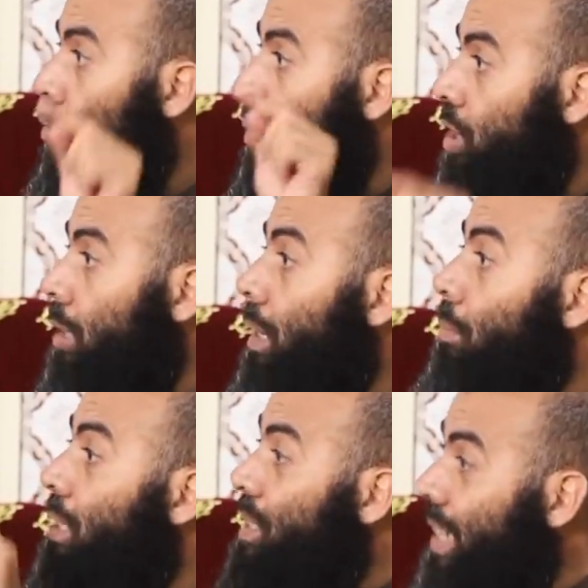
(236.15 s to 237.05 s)

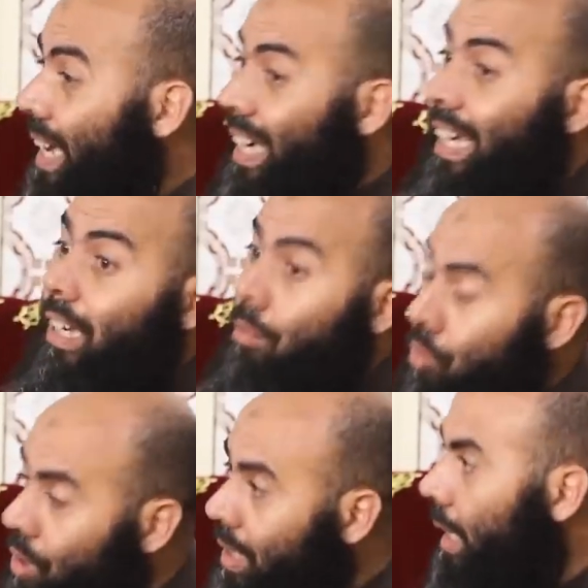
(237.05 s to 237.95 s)
وجلباب الصالح
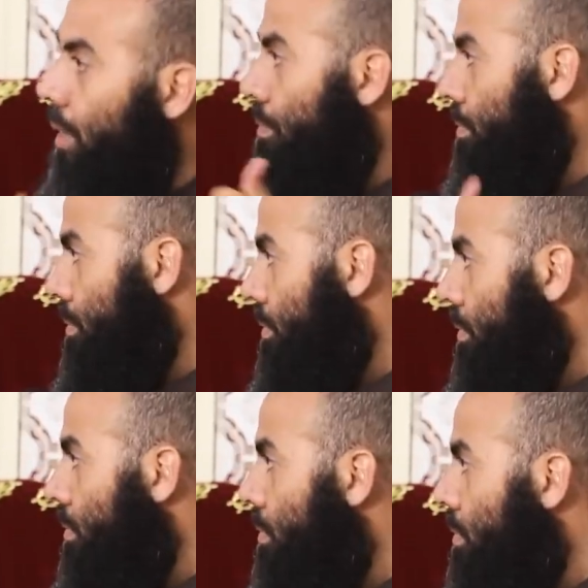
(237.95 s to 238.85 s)
المصلح
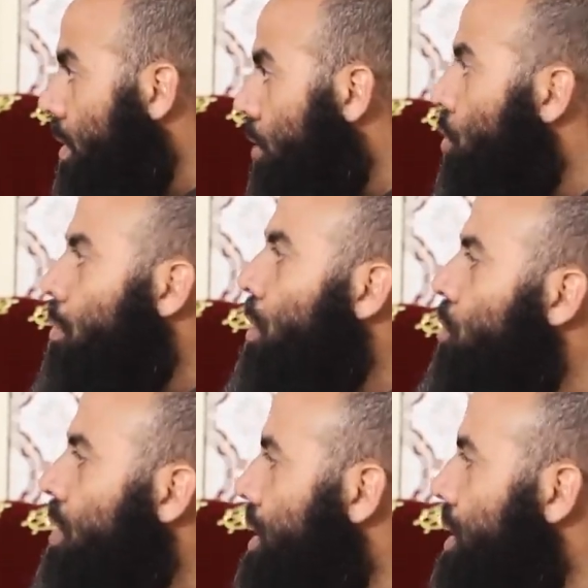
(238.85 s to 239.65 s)
وبدون